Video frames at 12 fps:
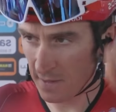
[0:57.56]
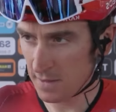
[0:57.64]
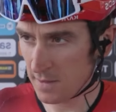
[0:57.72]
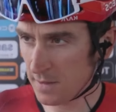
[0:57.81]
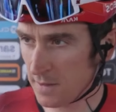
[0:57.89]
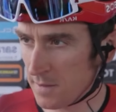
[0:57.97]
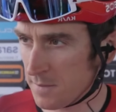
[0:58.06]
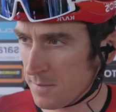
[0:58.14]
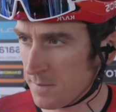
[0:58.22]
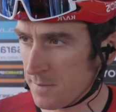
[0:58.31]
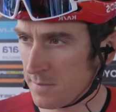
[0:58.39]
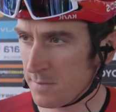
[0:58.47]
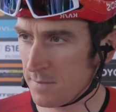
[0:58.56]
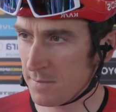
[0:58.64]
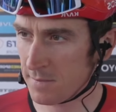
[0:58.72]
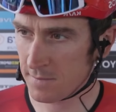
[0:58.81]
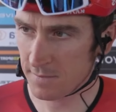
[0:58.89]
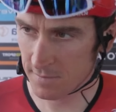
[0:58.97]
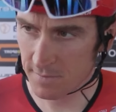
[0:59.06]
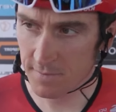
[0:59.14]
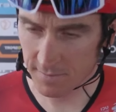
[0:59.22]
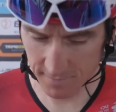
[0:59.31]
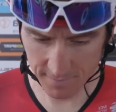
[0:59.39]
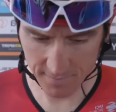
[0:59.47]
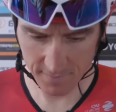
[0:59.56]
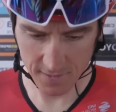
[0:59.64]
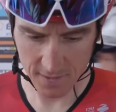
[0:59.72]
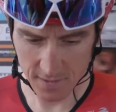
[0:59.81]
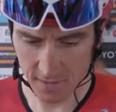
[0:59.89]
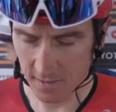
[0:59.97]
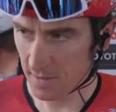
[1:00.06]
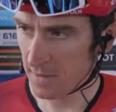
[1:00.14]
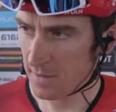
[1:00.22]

Grind antes que nada, felicitaciones por la